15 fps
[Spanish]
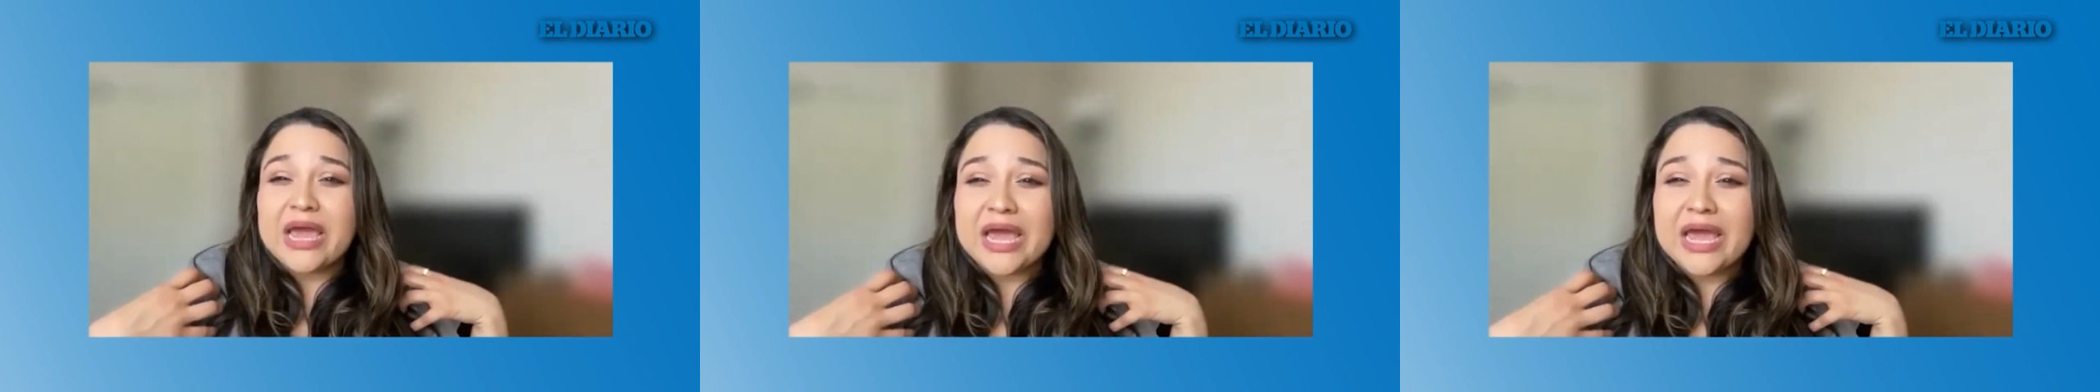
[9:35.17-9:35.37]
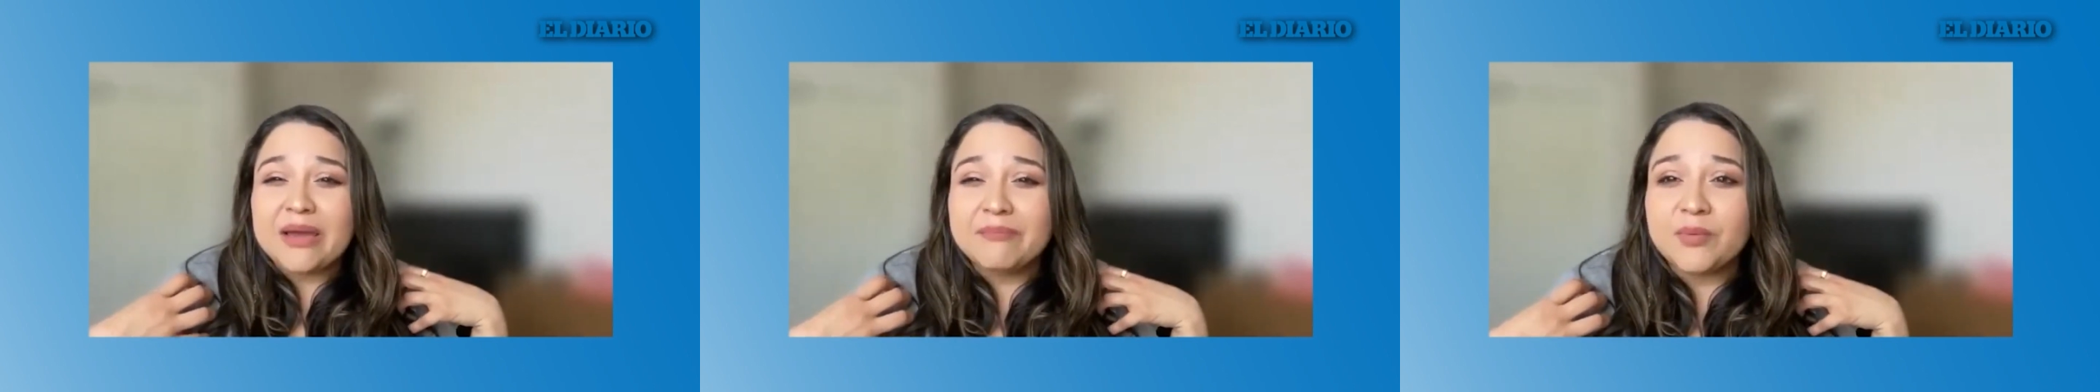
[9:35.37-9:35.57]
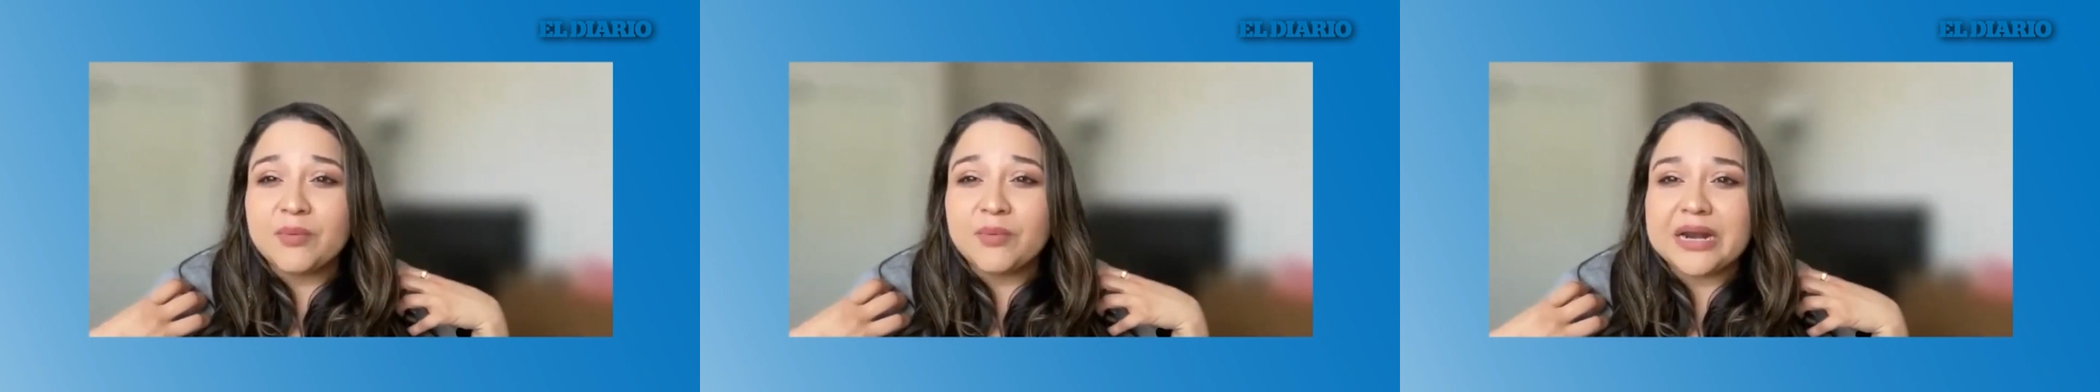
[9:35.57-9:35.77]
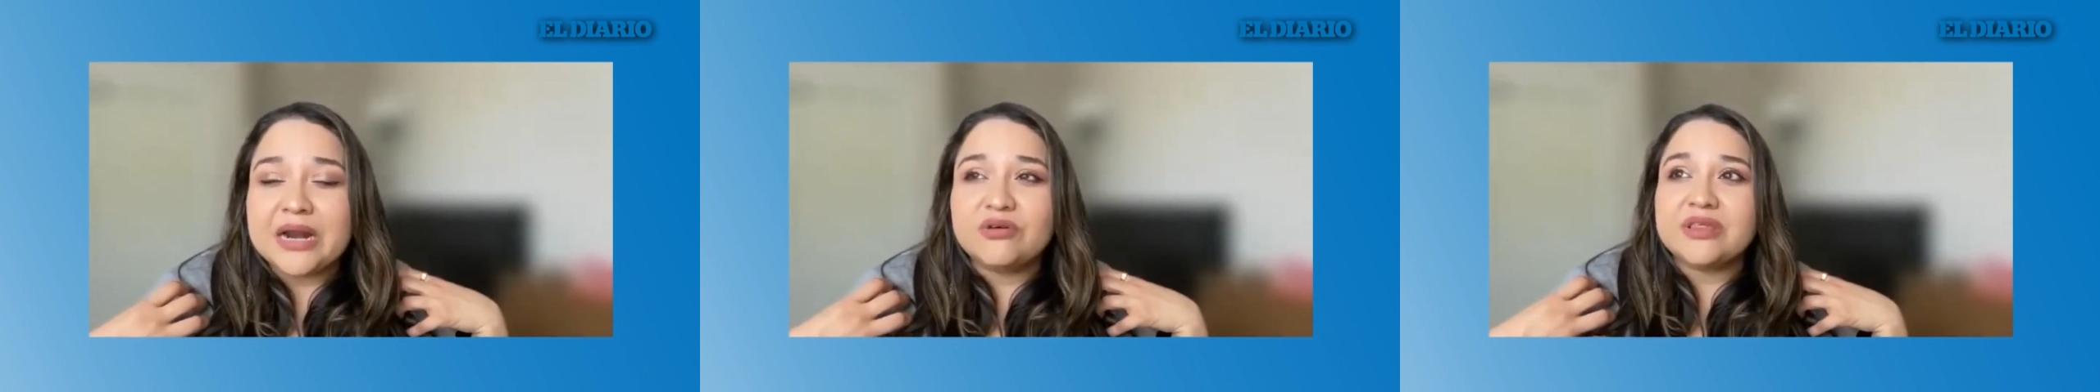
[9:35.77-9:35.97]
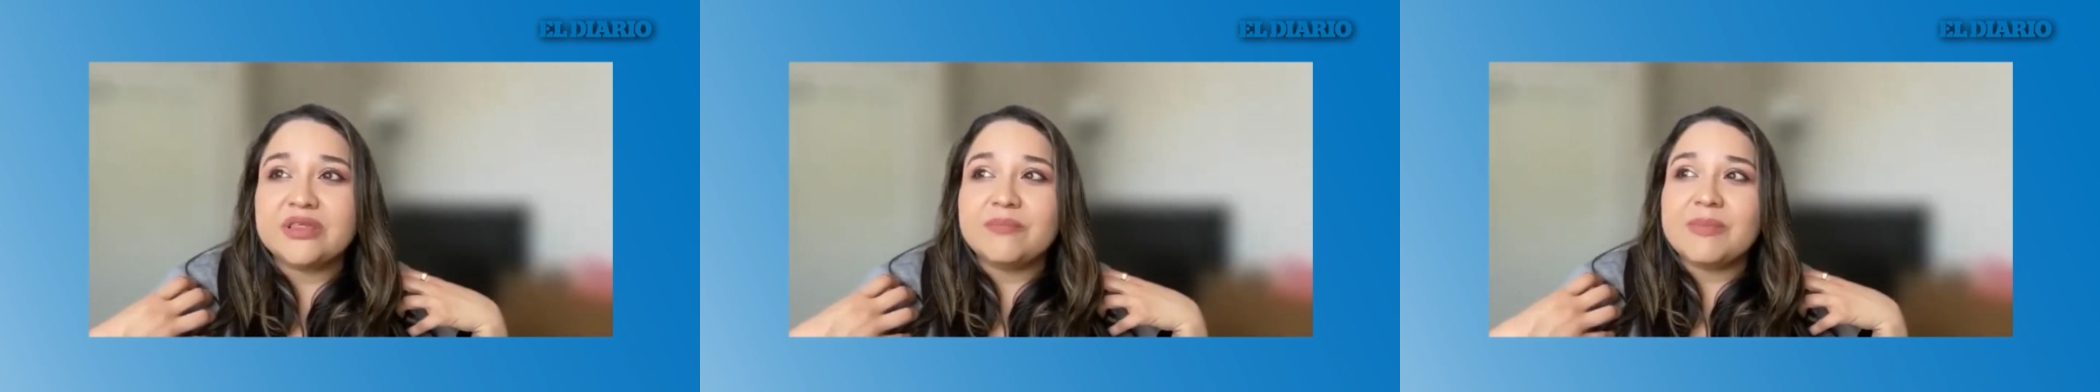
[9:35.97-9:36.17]
ejemplo para
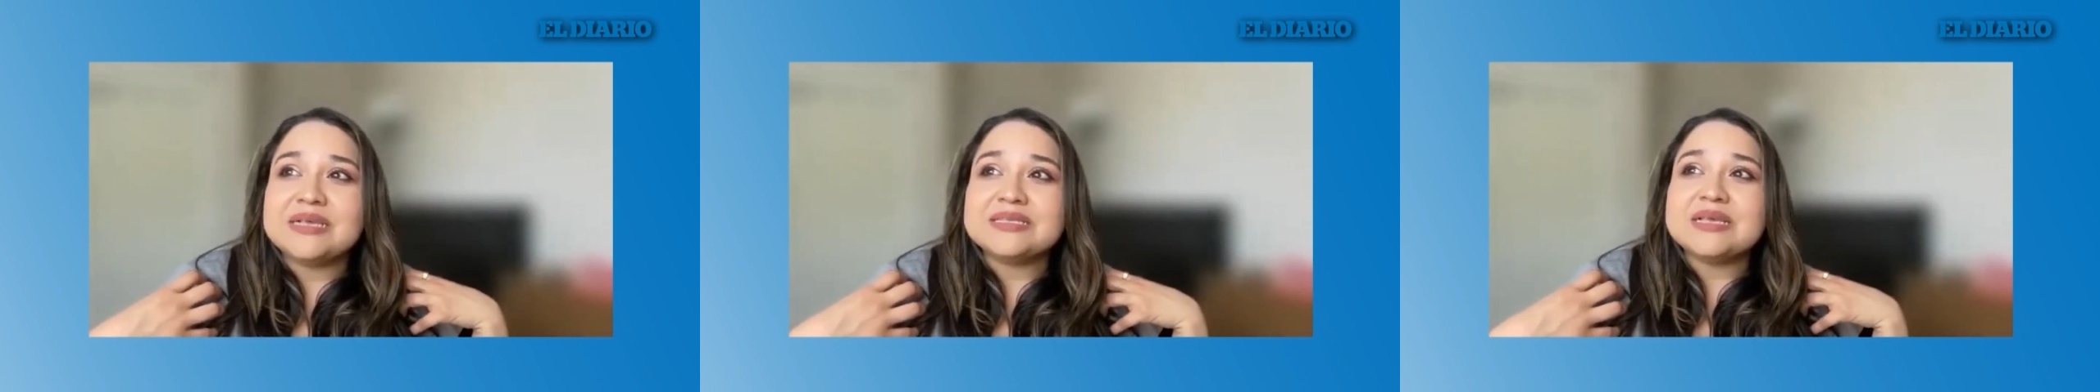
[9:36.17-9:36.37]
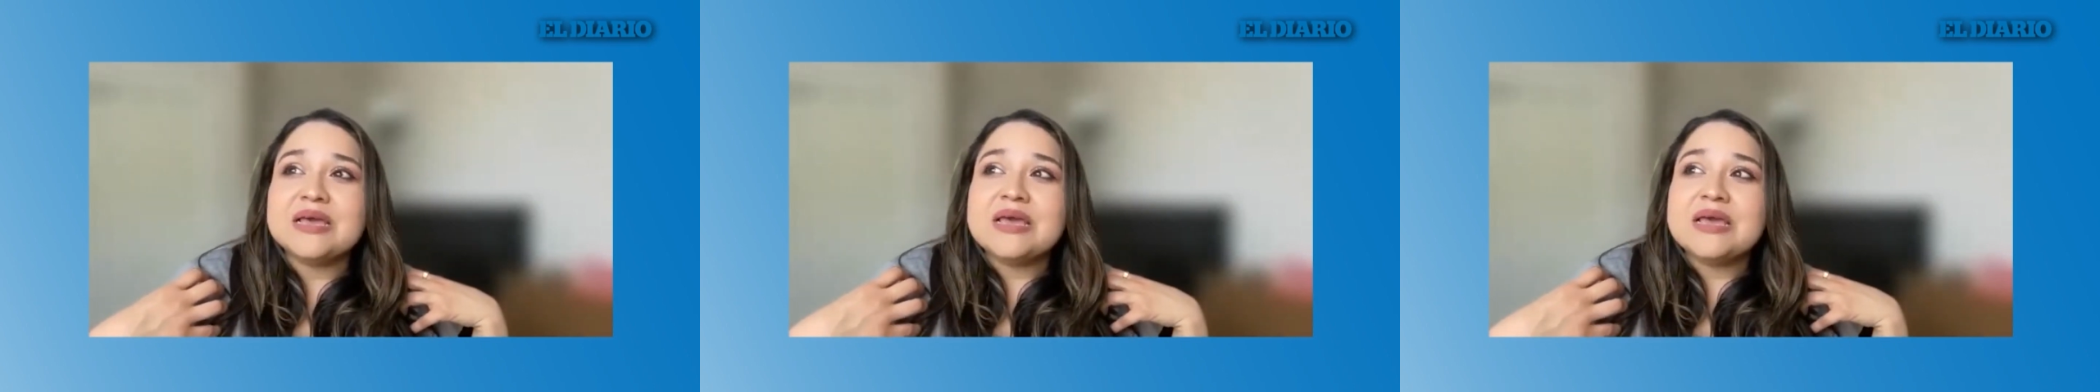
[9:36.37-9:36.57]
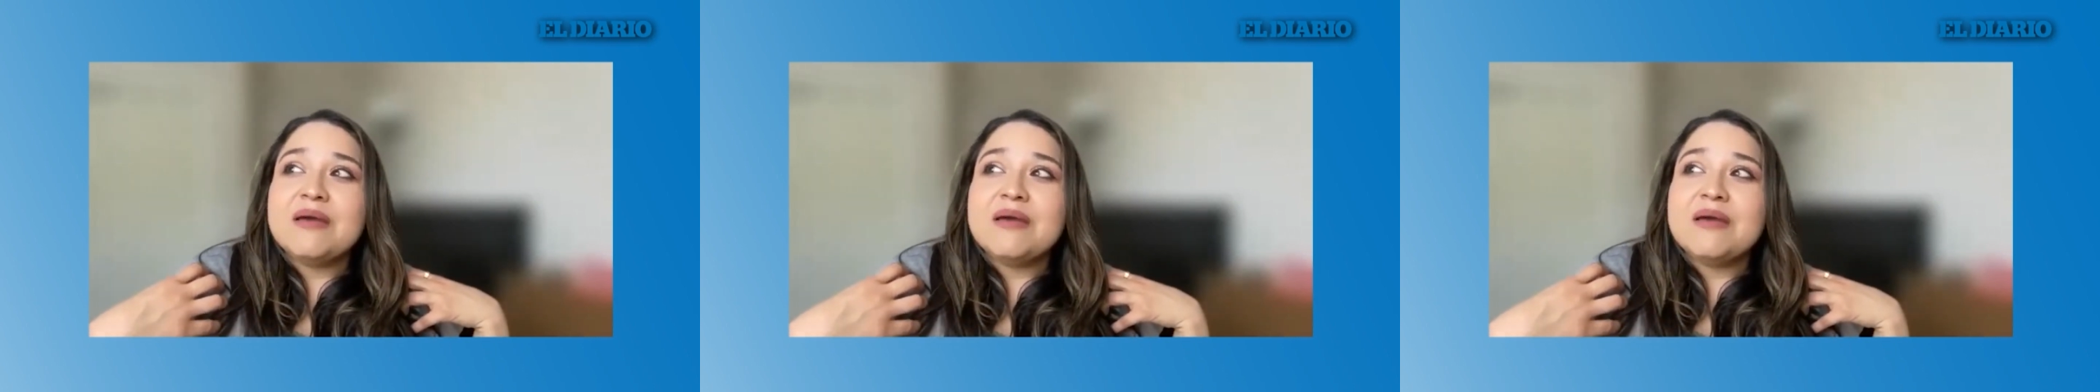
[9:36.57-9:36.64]
los demás,